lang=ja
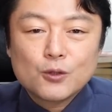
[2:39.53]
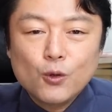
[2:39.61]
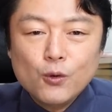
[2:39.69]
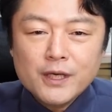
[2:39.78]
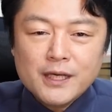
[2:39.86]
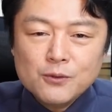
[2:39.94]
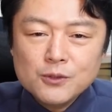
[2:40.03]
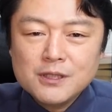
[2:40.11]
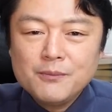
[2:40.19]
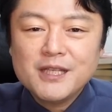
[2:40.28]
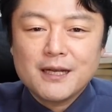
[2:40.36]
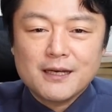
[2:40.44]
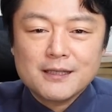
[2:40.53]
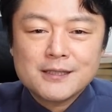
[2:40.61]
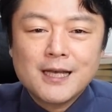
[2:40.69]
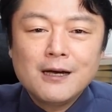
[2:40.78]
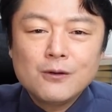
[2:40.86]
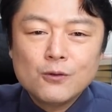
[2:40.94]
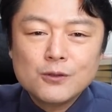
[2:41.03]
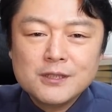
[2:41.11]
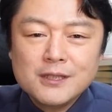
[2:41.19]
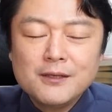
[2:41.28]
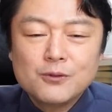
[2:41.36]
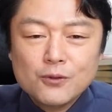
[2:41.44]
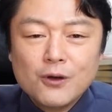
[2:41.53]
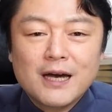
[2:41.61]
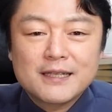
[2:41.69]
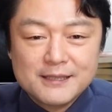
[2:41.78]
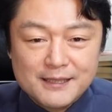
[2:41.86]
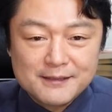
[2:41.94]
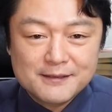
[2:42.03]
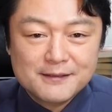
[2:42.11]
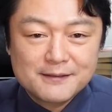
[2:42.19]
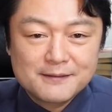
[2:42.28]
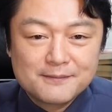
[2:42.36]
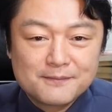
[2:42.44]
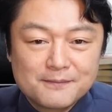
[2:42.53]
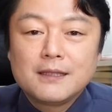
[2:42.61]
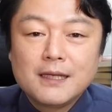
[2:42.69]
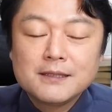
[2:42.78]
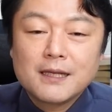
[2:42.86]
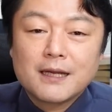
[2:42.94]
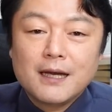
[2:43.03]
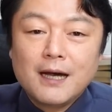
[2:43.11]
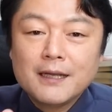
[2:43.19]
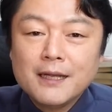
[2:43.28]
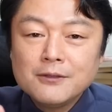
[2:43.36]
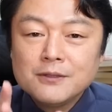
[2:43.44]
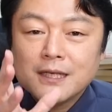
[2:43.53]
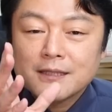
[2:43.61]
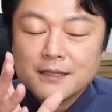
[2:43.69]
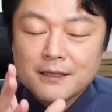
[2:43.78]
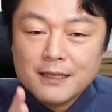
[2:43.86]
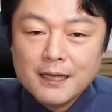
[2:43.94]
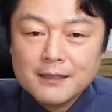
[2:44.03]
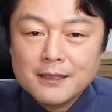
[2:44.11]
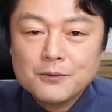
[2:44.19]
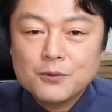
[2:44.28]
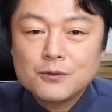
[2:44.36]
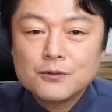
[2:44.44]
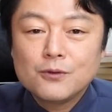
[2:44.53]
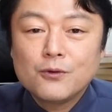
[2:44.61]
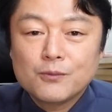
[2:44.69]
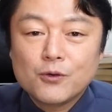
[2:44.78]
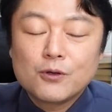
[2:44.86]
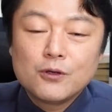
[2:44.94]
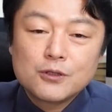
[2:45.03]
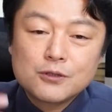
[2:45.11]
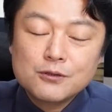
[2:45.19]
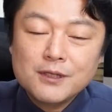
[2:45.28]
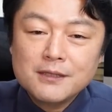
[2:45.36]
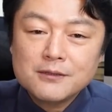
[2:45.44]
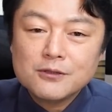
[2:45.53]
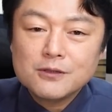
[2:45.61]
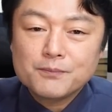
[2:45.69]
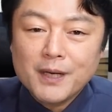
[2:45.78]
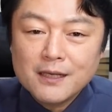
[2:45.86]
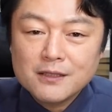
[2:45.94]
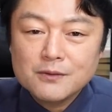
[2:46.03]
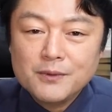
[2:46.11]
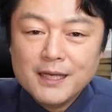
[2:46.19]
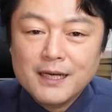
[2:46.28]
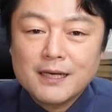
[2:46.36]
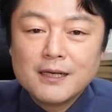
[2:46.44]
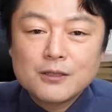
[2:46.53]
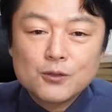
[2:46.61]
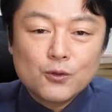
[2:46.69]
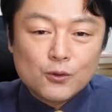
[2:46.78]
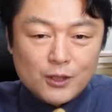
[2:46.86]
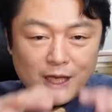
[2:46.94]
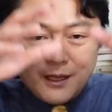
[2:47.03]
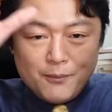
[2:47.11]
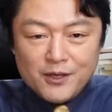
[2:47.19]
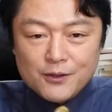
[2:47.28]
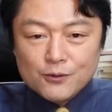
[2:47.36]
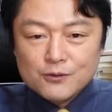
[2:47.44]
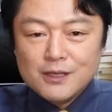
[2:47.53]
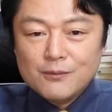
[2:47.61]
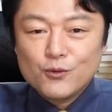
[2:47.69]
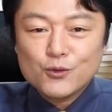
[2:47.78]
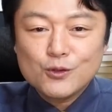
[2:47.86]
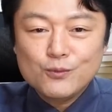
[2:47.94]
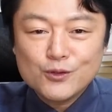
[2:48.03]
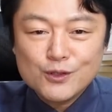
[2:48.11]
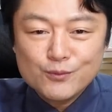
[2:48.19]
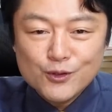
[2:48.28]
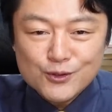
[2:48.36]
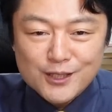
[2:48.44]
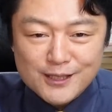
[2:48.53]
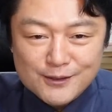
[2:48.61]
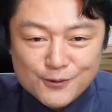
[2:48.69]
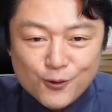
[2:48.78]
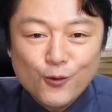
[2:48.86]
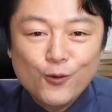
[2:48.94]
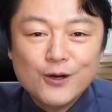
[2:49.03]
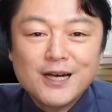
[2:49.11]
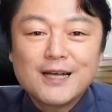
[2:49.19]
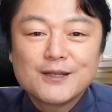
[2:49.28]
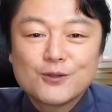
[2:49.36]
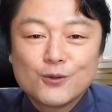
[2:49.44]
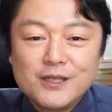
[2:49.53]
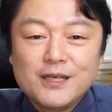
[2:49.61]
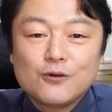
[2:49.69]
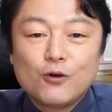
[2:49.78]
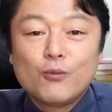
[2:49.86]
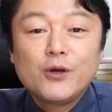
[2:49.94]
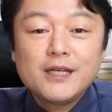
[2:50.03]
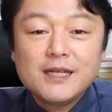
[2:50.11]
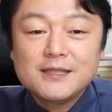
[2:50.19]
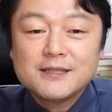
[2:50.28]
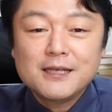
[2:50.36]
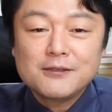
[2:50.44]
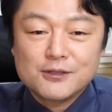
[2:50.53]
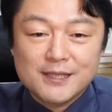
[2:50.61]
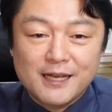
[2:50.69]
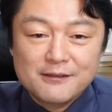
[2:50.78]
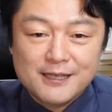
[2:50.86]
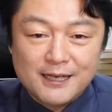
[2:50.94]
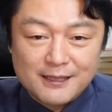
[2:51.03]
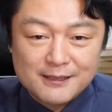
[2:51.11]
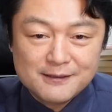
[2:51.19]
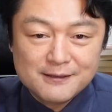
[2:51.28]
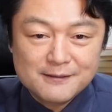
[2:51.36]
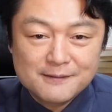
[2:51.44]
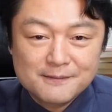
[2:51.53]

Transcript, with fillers: 統計としてみたら参考値程度の話です。なぜならアナウンサーさん単体というよりも出演する番組やそのテレビ局がもともと持っている好感度に思いっきり左右されるからです。